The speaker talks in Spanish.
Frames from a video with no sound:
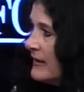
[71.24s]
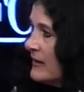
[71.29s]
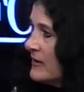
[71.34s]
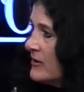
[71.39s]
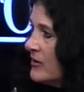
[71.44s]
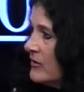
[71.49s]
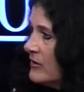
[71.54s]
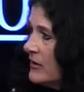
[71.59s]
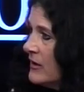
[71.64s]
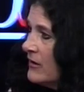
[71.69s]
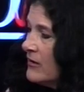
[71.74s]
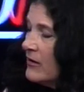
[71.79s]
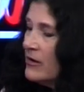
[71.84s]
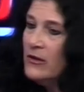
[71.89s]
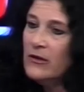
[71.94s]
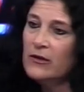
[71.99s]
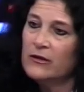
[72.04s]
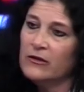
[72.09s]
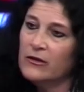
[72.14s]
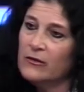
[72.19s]
Antonio de
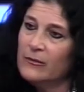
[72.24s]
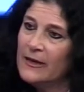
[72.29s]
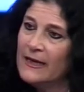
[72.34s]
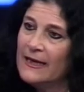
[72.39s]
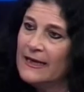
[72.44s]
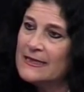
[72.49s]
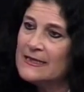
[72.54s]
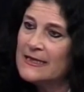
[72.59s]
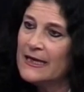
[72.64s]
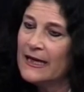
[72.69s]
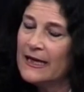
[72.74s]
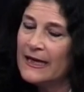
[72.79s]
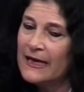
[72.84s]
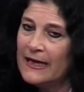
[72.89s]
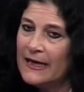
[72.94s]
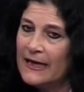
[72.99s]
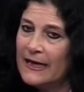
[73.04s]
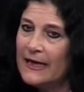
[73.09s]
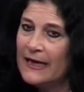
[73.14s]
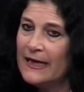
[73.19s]
Redondo, más allá
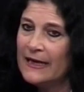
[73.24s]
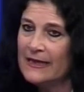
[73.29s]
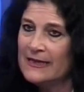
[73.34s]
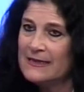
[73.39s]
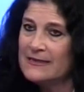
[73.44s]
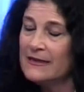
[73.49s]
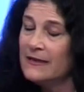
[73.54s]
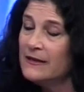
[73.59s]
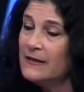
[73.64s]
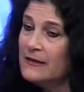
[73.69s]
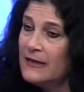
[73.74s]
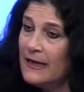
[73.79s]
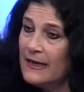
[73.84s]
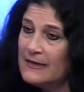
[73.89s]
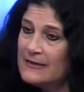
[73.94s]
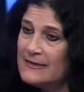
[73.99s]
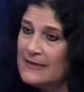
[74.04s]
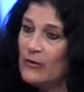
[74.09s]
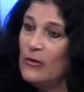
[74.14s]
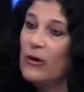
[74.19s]
que en esa
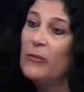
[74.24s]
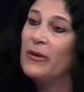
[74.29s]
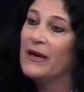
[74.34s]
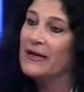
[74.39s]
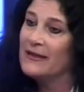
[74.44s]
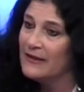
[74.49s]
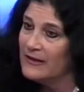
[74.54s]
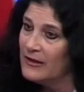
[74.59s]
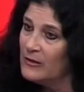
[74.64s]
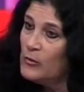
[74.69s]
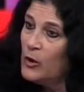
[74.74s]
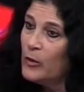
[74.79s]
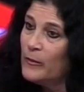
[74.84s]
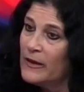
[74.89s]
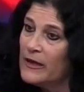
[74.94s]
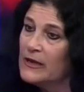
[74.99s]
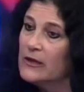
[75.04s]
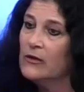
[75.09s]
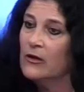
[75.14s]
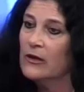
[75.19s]
instancia o a partir del
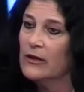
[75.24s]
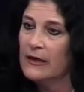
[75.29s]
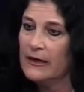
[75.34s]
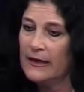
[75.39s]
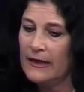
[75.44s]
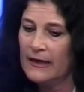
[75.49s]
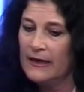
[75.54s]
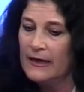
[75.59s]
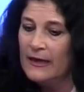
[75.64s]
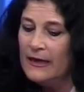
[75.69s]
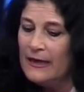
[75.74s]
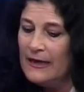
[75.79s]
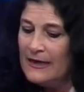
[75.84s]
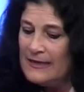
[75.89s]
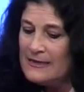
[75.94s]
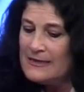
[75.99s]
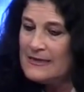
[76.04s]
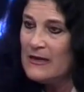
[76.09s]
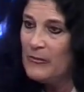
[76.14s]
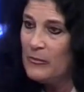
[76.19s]
momento en que
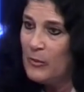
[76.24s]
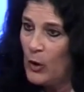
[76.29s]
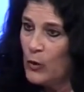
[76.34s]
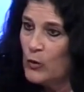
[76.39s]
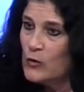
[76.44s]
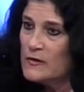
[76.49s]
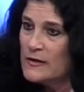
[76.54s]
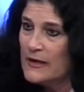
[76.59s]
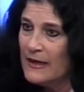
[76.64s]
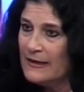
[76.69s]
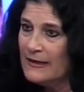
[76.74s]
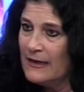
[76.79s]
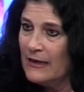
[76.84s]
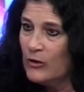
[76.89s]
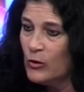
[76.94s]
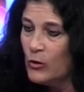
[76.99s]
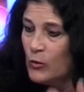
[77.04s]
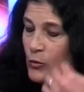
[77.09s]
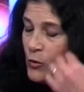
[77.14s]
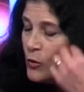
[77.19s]
se produce esta
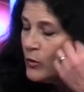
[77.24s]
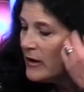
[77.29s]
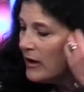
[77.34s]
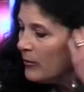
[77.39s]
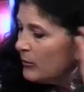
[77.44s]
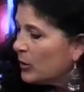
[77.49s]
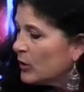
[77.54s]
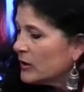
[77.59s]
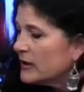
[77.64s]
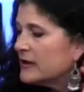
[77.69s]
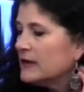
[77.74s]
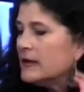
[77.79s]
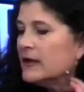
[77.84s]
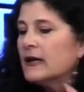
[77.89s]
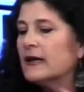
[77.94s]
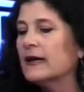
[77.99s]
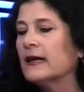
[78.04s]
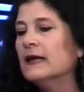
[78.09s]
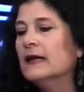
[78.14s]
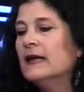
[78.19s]
ruptura
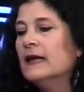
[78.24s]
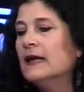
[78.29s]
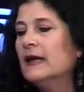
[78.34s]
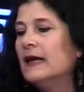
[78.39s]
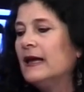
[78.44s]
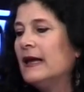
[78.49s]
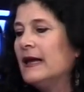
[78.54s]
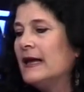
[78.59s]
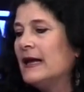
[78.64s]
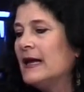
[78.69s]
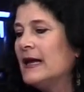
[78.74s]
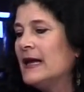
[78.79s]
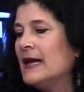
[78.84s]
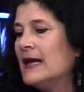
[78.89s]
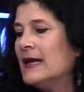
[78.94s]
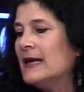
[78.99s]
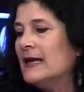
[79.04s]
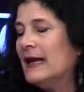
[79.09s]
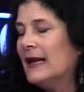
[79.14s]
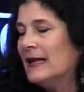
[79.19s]
política,
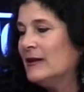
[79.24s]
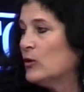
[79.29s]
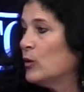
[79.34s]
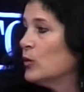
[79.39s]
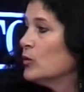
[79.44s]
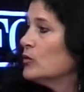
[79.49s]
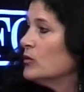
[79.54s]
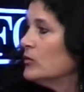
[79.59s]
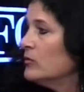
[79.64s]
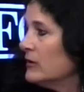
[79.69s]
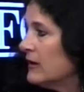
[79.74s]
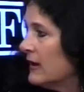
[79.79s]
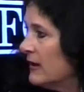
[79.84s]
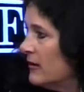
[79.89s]
eh, la estructura